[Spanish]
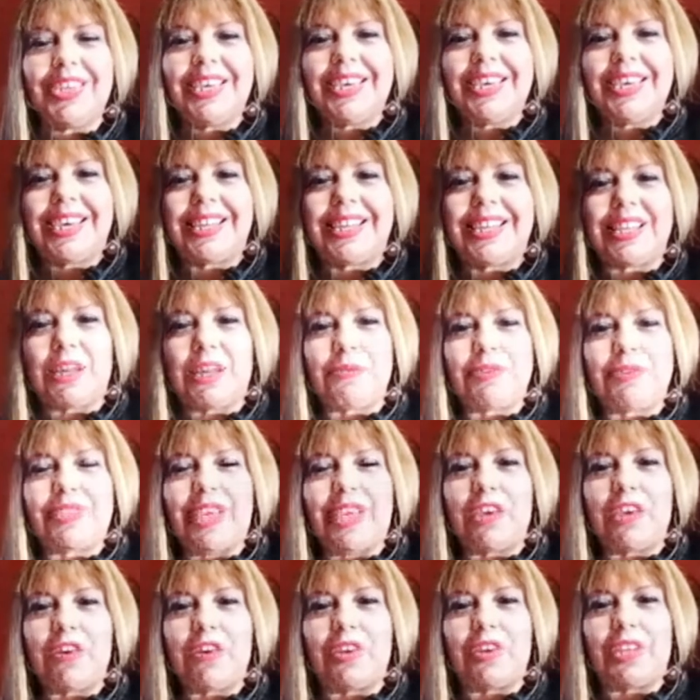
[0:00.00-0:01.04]
Estamos
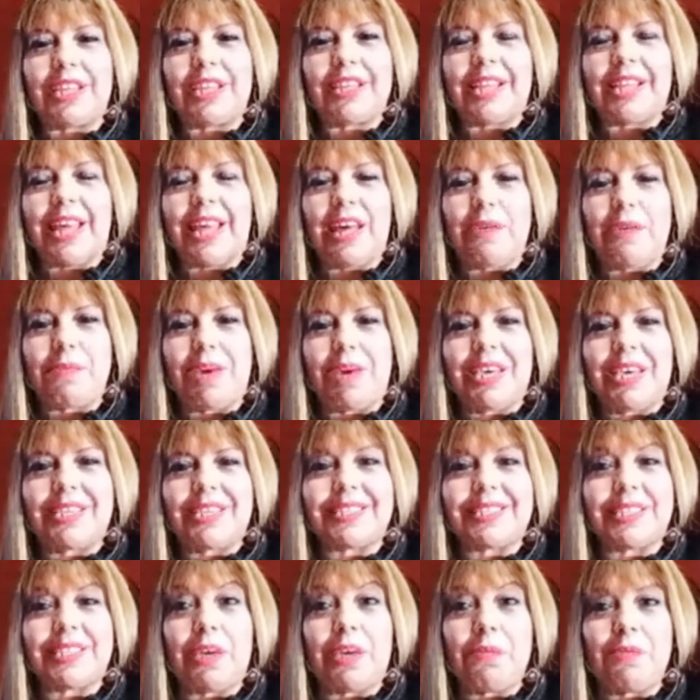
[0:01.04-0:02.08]
ahí conectadas más de
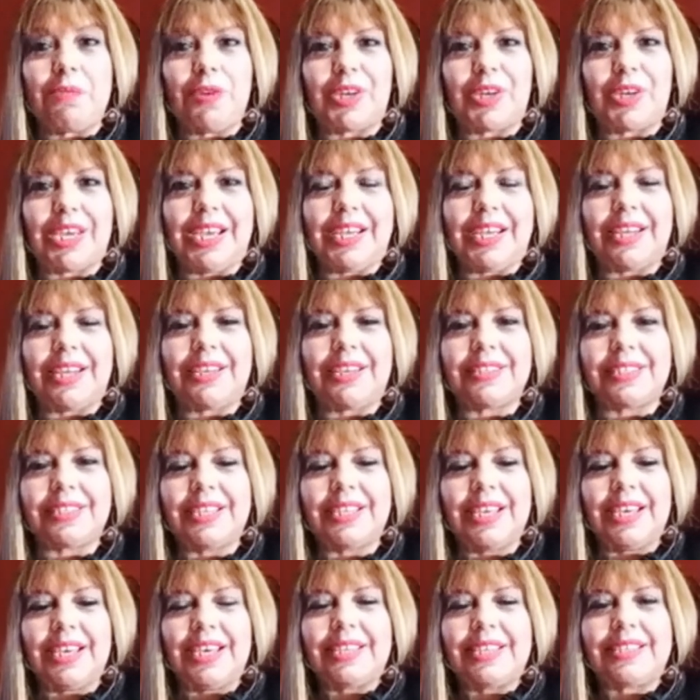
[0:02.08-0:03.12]
100 mujeres,
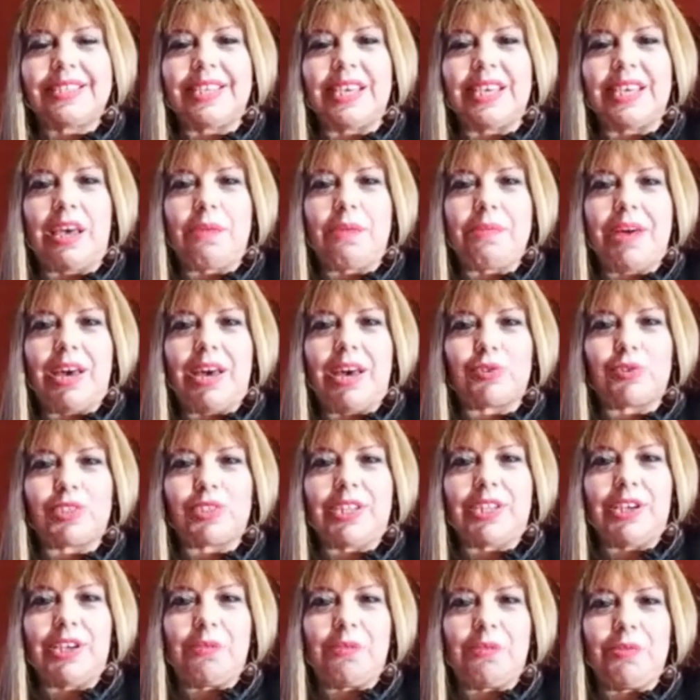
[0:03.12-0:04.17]
se llama
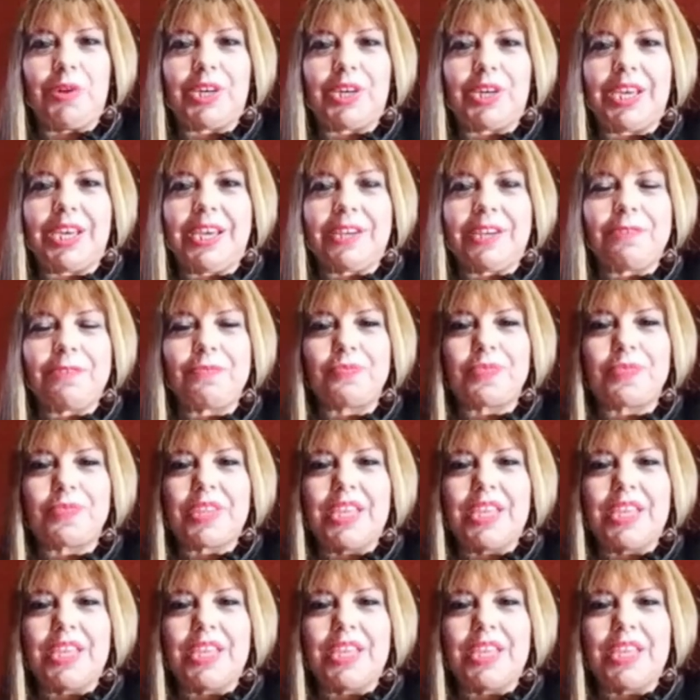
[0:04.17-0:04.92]
Auxilio Mujer.